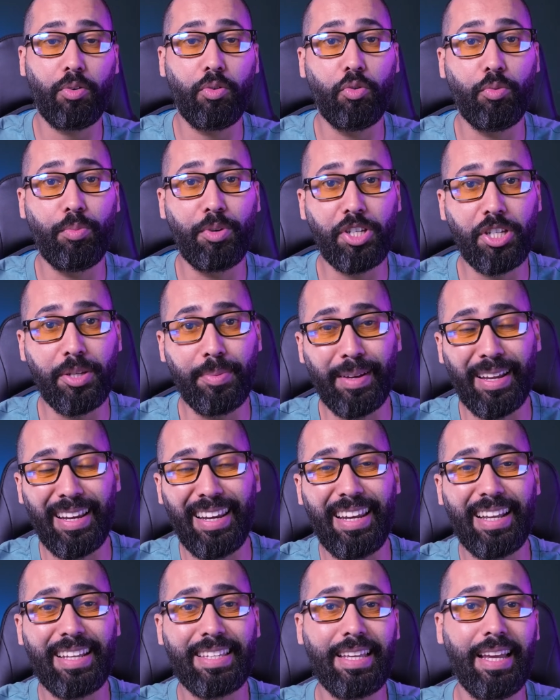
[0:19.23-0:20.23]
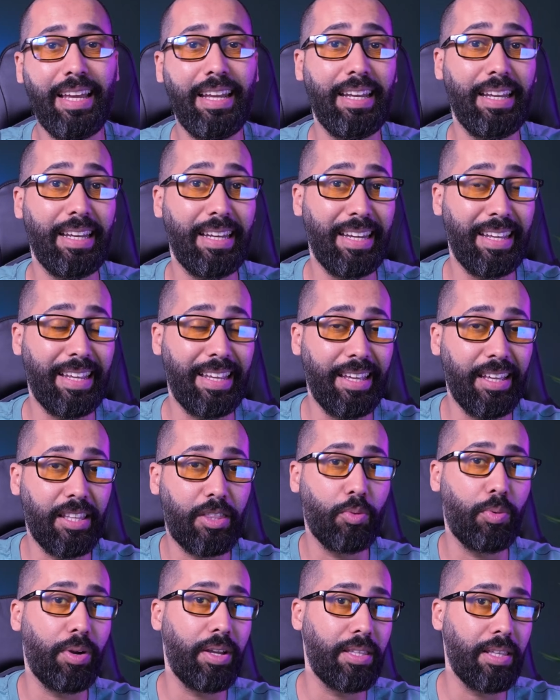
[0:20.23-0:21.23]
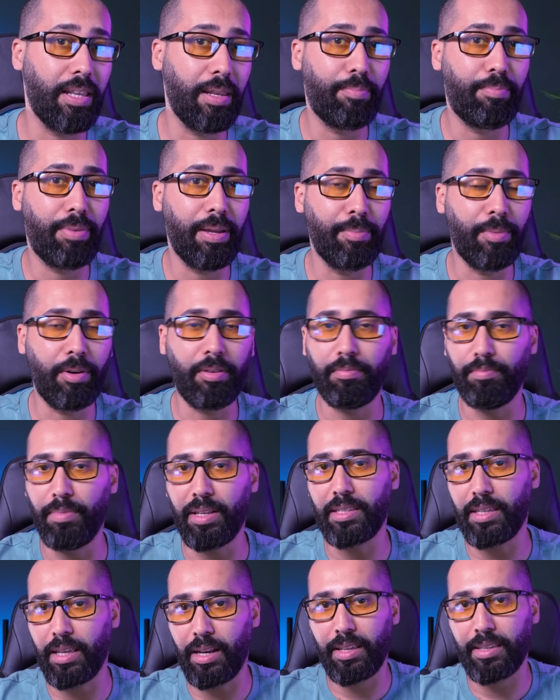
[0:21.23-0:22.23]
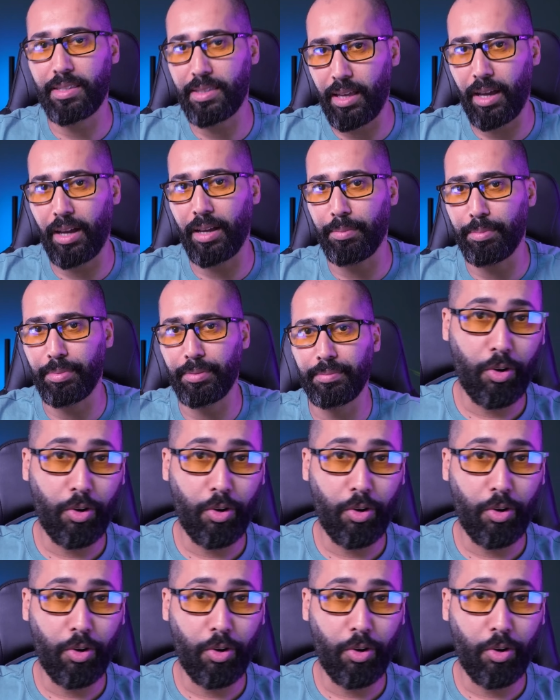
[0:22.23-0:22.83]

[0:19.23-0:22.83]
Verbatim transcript: وباش يمكن لك تحل الجيت واي ديال البيمون مثلا سترايب